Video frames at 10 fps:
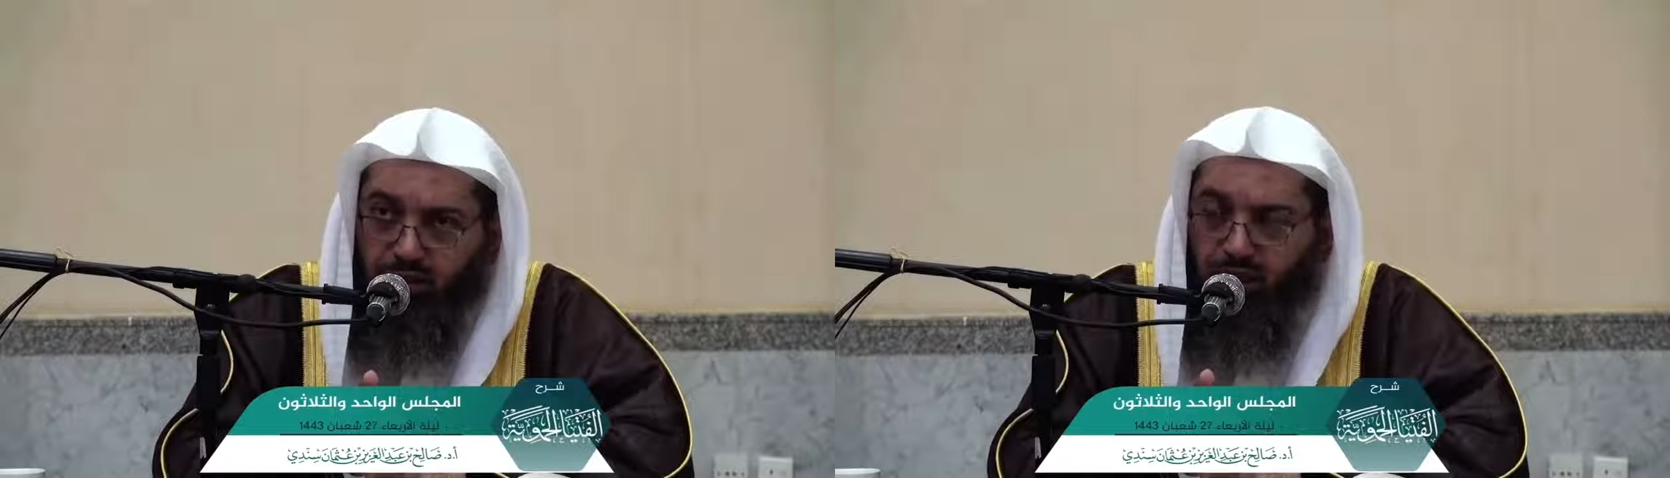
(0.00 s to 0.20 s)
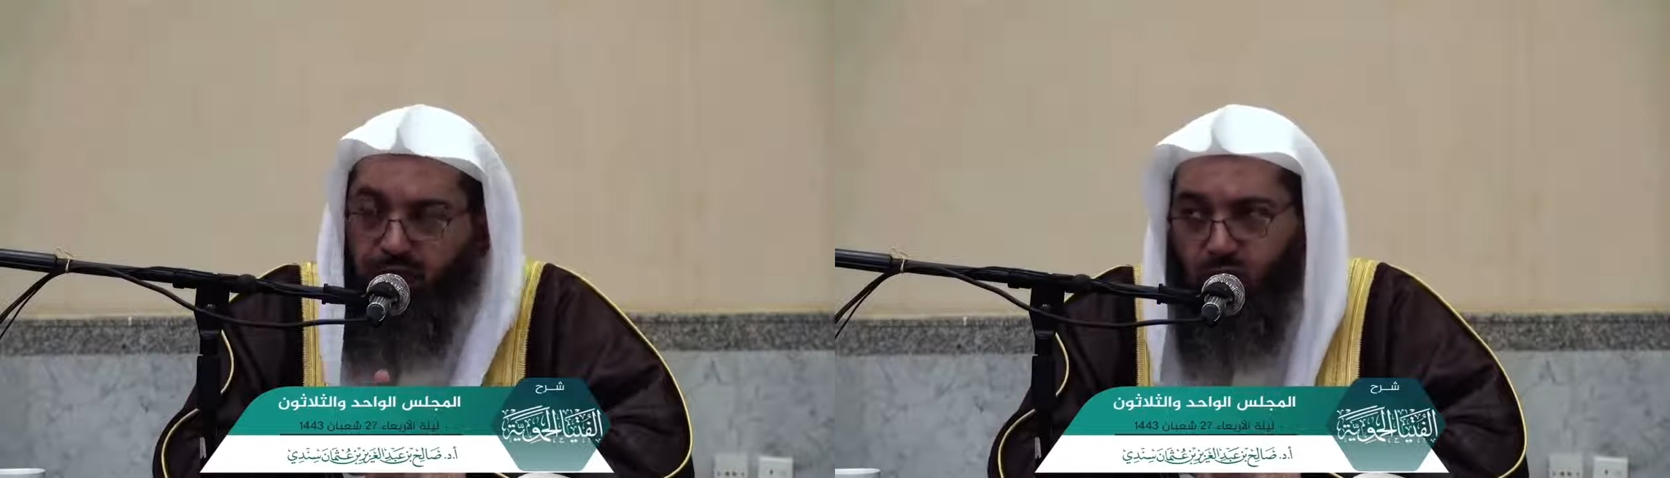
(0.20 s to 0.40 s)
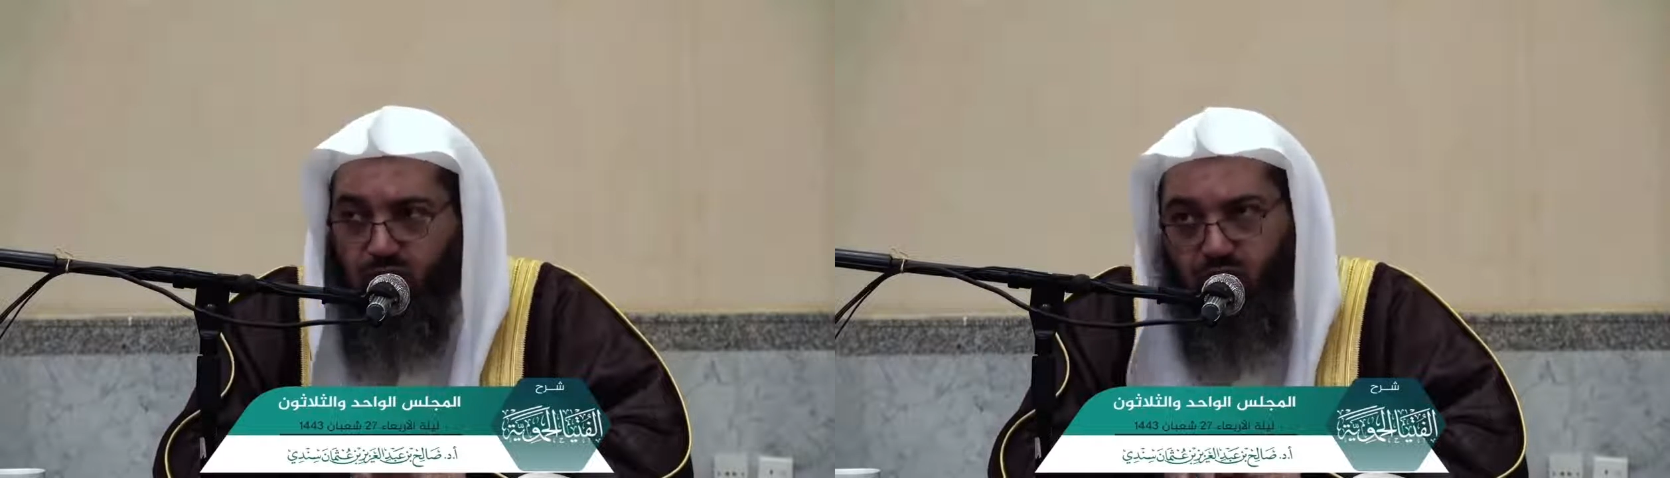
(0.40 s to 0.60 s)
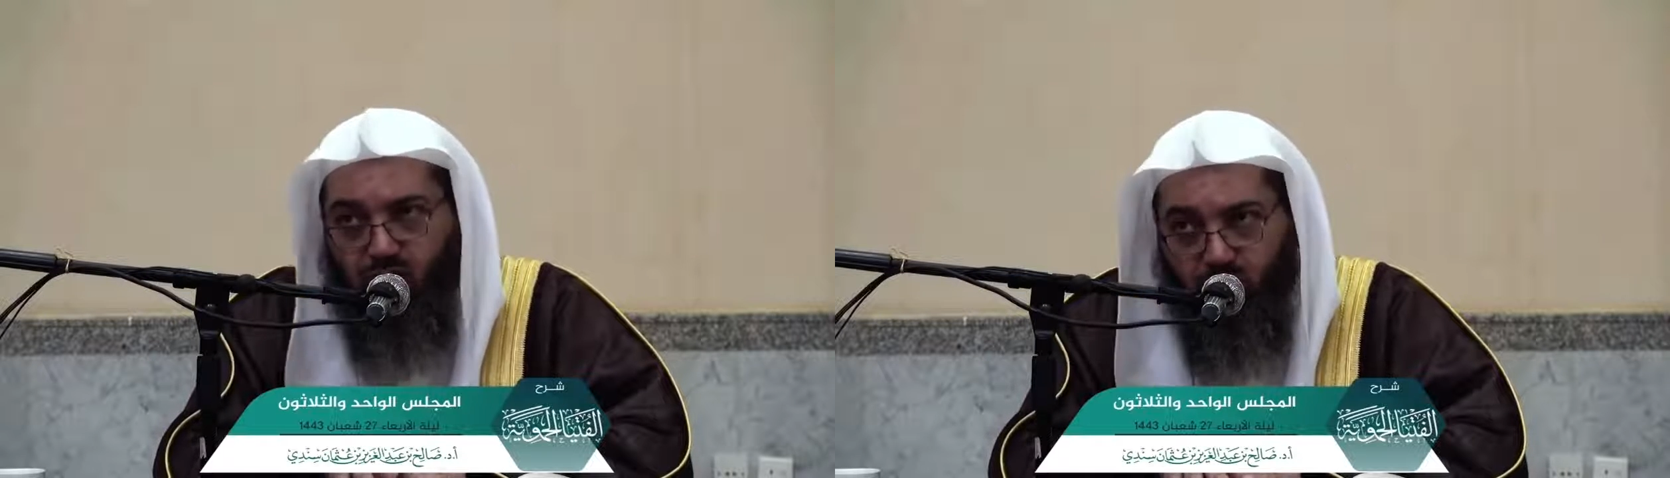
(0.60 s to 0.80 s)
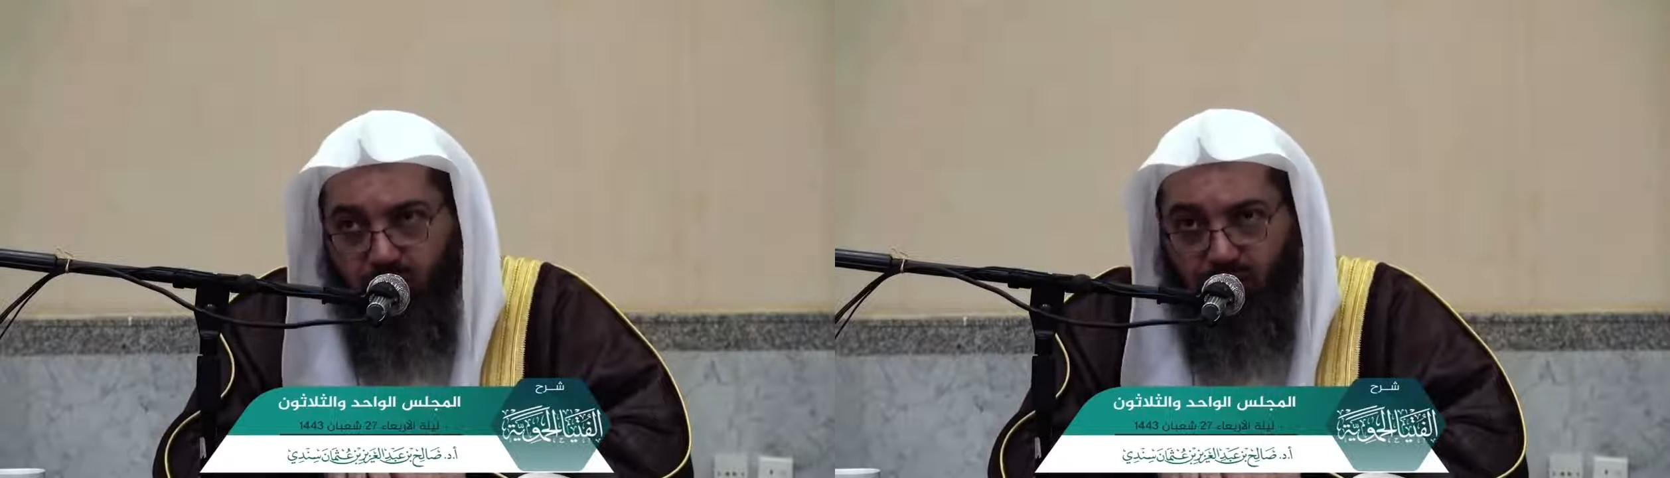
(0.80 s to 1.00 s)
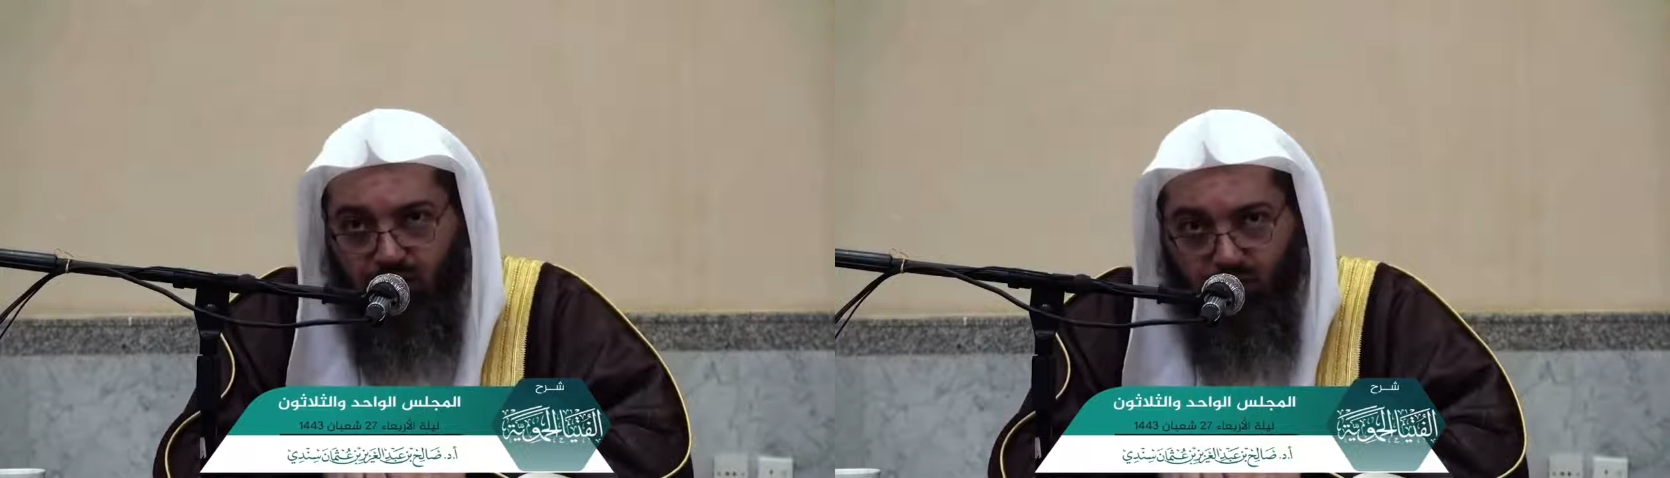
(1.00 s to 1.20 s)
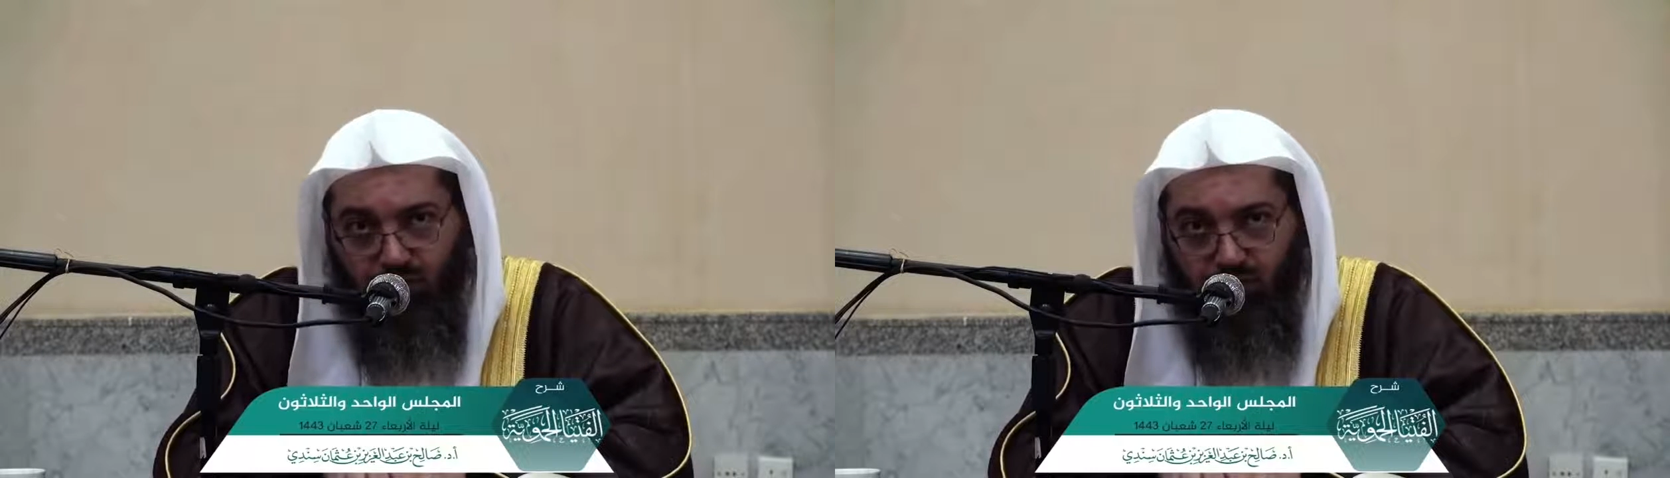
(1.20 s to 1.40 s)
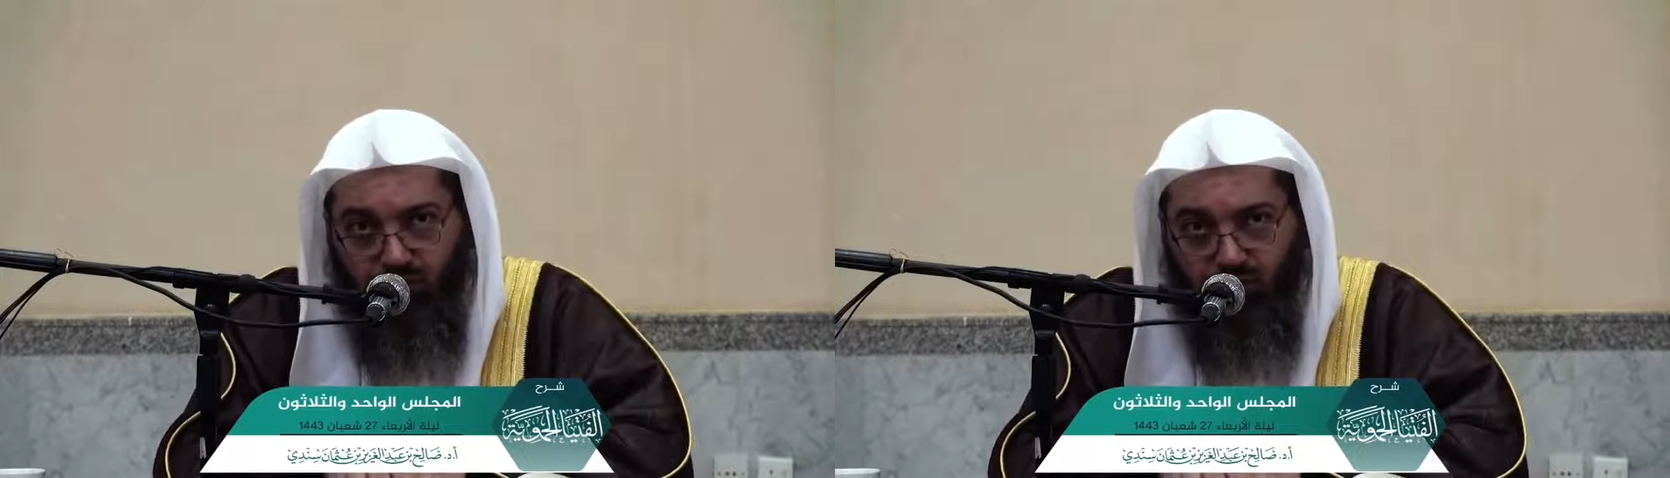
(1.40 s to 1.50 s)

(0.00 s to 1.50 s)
هذه مصيبة عظيمة